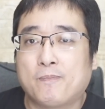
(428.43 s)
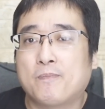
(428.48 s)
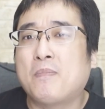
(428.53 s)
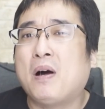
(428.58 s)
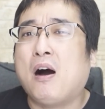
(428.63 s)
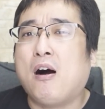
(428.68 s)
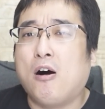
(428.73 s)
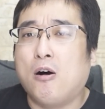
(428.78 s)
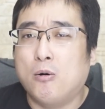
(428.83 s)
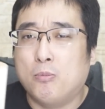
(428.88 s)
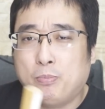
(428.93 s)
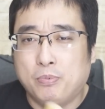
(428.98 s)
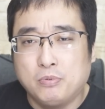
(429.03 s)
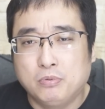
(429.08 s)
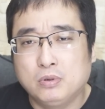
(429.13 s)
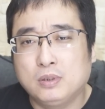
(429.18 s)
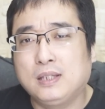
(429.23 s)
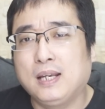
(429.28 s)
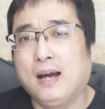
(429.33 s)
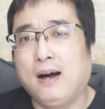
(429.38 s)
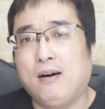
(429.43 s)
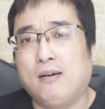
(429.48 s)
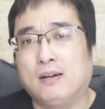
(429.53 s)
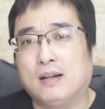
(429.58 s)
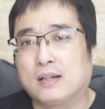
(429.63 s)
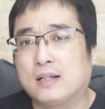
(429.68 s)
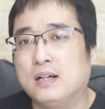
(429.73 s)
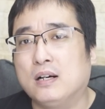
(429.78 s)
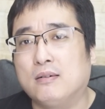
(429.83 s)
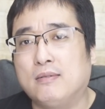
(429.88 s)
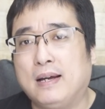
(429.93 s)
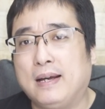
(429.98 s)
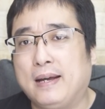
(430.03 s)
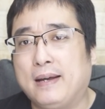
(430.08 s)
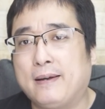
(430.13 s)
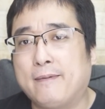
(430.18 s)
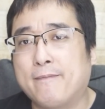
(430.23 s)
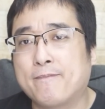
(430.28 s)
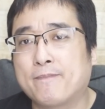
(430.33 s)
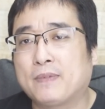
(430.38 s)
跑不掉了，各
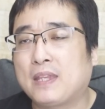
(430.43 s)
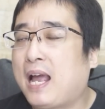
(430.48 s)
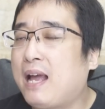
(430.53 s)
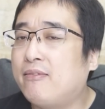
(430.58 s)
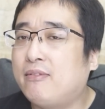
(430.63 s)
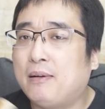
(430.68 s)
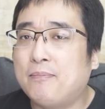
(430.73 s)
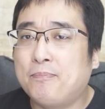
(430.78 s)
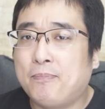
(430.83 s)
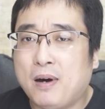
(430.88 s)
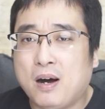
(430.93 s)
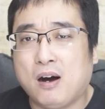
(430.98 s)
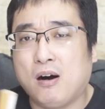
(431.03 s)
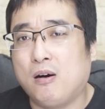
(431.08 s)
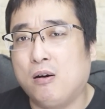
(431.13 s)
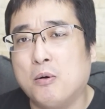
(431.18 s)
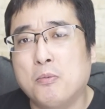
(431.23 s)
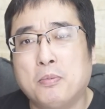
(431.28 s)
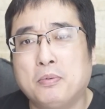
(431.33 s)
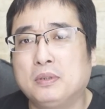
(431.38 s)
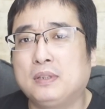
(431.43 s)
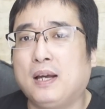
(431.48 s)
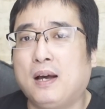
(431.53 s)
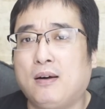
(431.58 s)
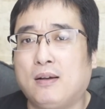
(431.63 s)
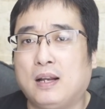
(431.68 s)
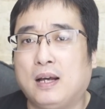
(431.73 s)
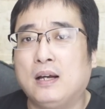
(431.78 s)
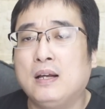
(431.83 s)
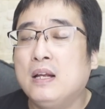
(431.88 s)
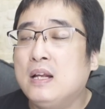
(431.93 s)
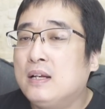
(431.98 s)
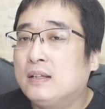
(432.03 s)
位。台湾跑不掉了。